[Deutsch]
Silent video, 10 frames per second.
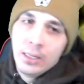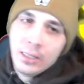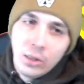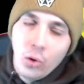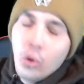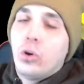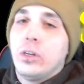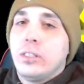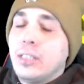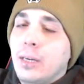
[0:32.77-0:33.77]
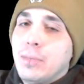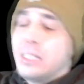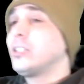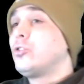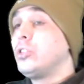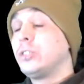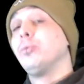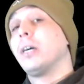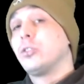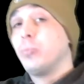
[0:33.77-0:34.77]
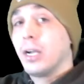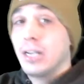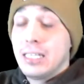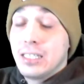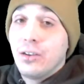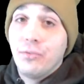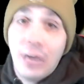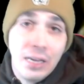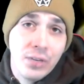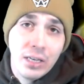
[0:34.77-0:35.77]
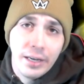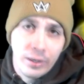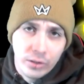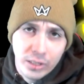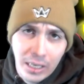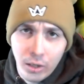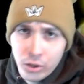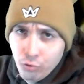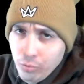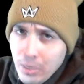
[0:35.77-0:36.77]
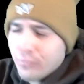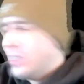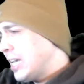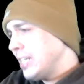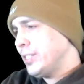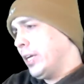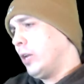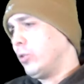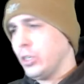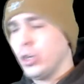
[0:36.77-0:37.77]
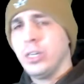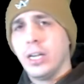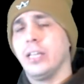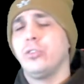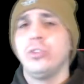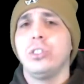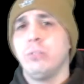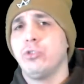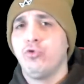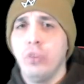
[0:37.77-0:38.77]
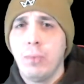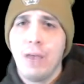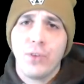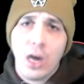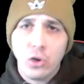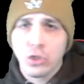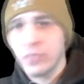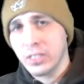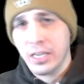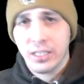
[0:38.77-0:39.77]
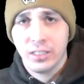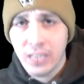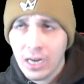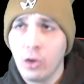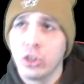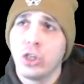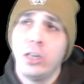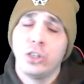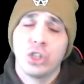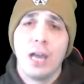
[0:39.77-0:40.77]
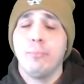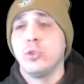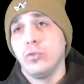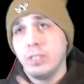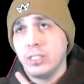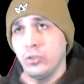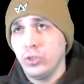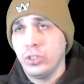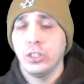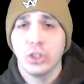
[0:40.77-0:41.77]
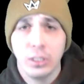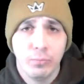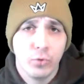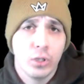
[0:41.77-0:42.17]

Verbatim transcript: Und ähm, das ist natürlich super, super klasse, weil wir hier noch einen Sellout-Stream machen. Was heißt Sellout? Ihr könnt nachher natürlich im Stream einfach Ausrufezeichen Sellout äh, schreiben, so wie es natürlich hier geschrieben wird